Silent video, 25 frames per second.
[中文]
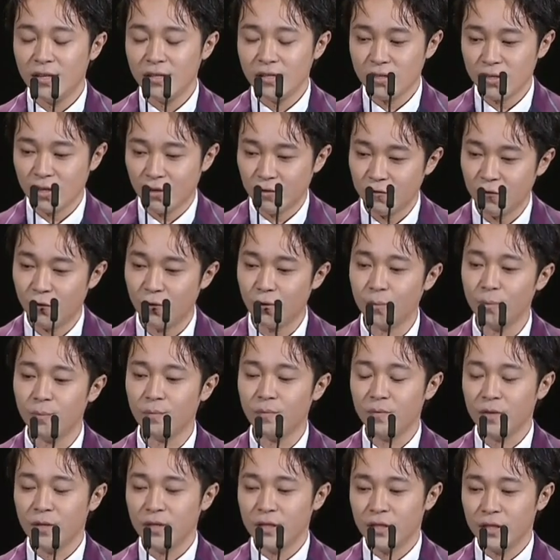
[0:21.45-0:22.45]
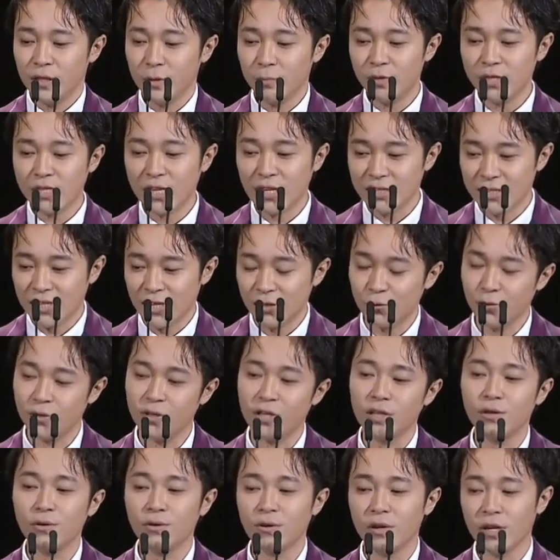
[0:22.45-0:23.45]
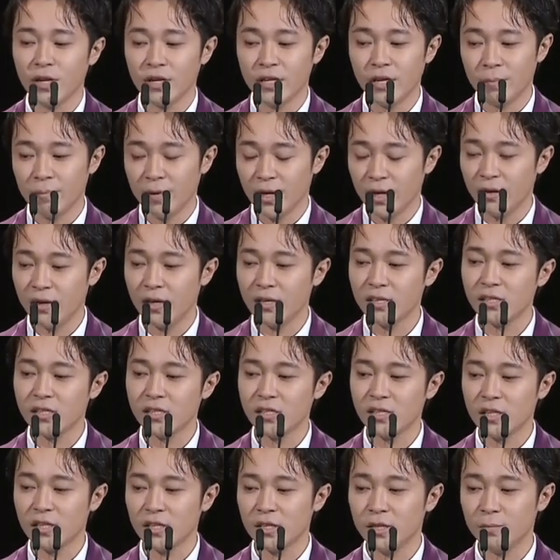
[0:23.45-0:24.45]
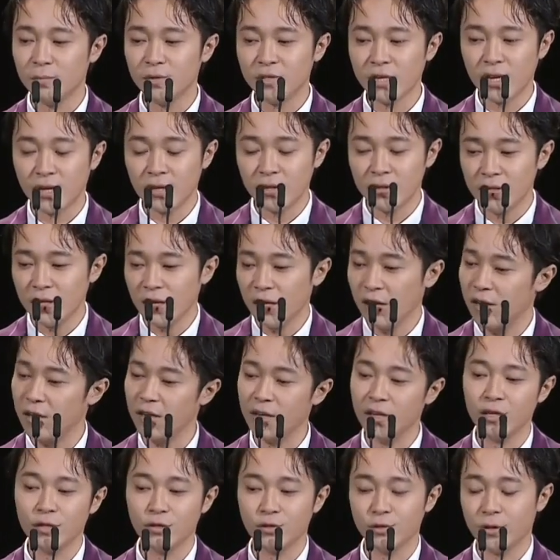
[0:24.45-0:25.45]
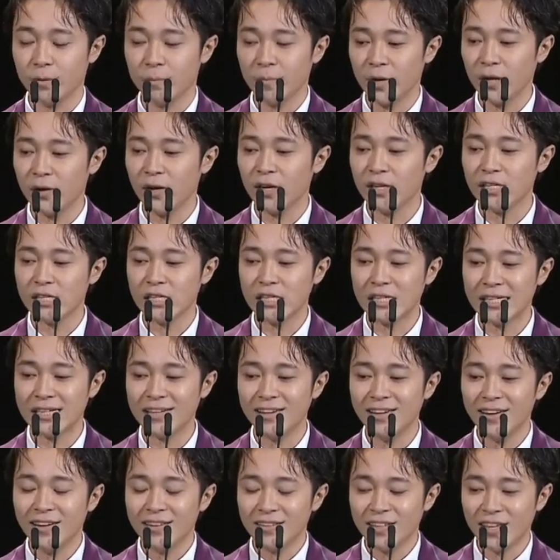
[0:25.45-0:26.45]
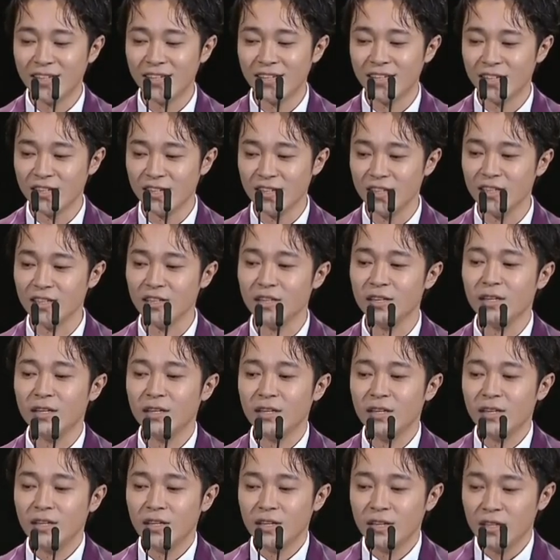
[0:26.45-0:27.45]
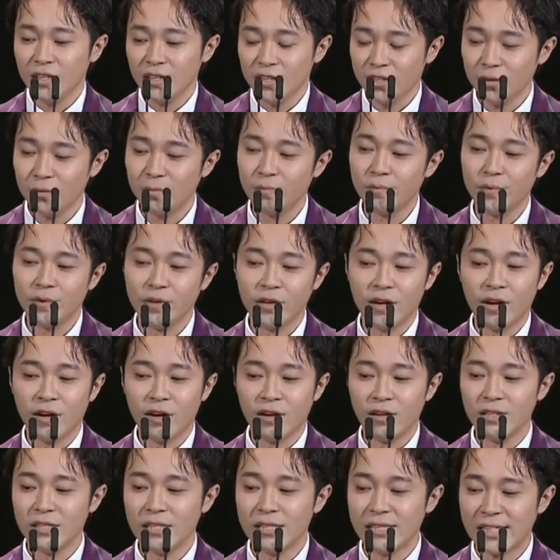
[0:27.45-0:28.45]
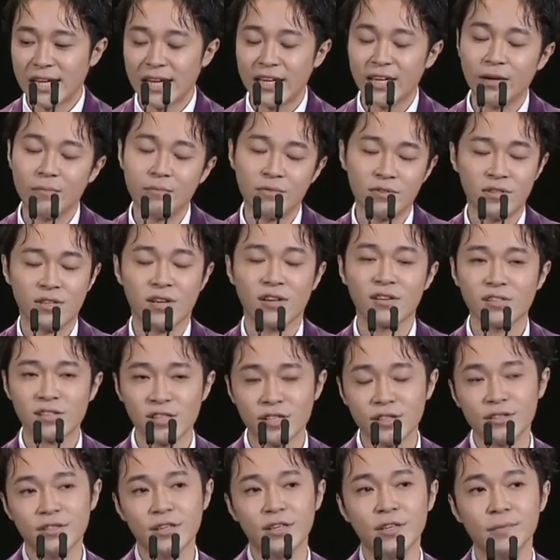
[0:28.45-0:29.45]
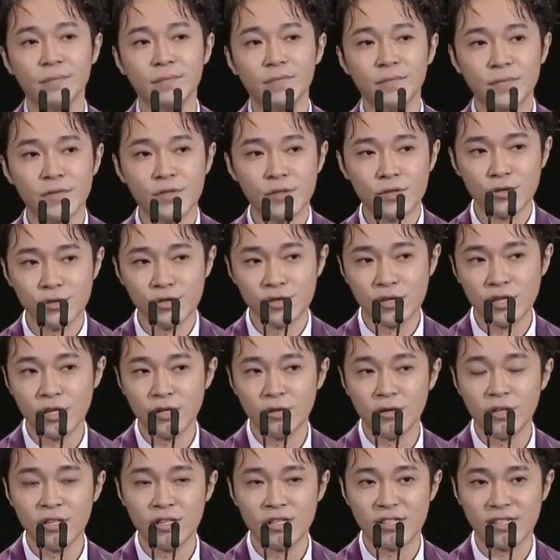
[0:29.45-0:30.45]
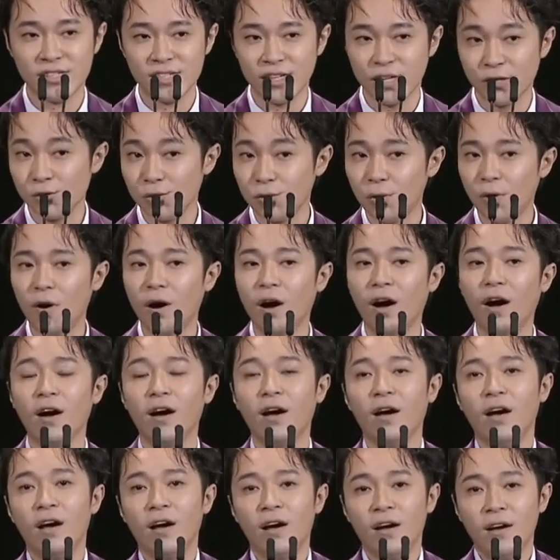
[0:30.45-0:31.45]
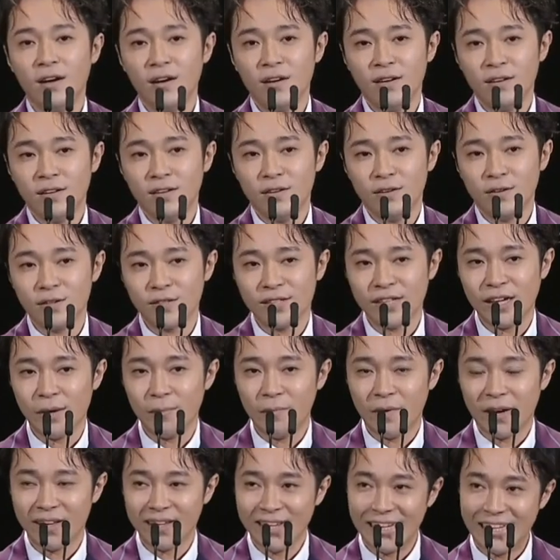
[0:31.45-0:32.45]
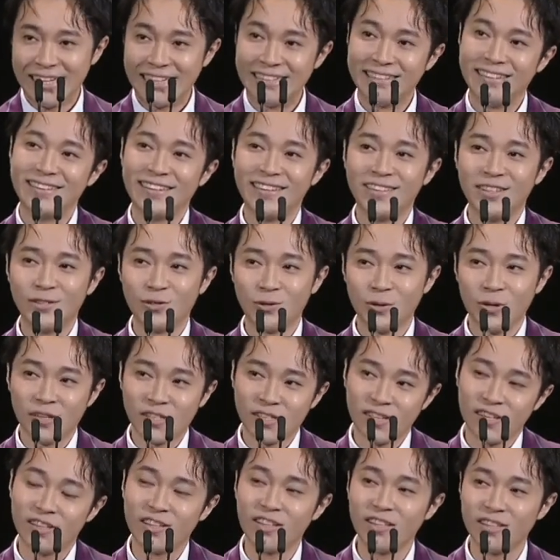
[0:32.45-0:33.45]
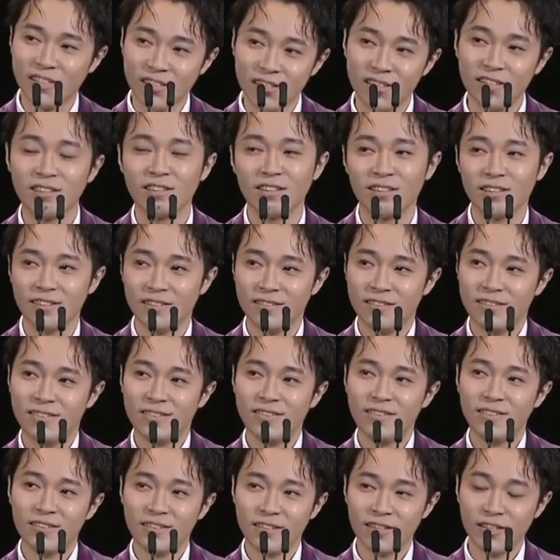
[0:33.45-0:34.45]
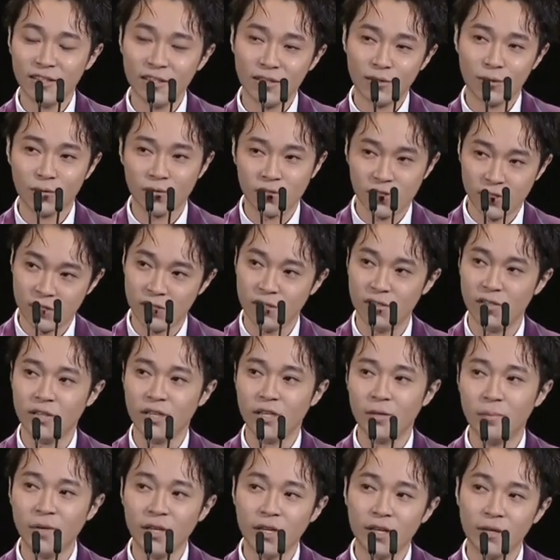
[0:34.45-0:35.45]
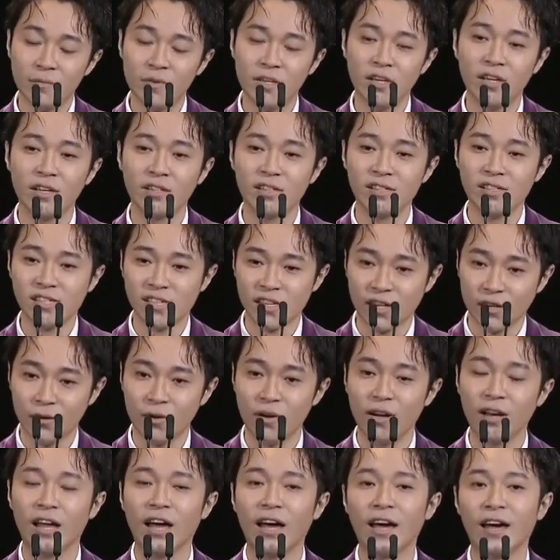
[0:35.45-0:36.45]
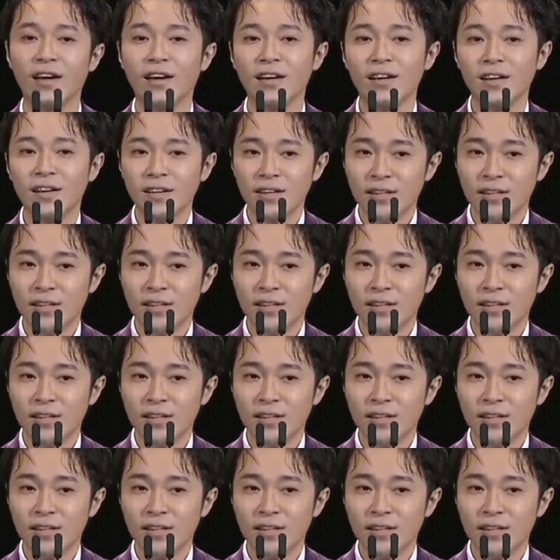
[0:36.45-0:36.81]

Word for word: 小峰，你不想再做音乐了也没关系，你不想跟任何人合作也没关系，但请你一定不要再也不相信人。”就是因为这句话，我才把那个碎成一地的歌颂者一片一片捡回来，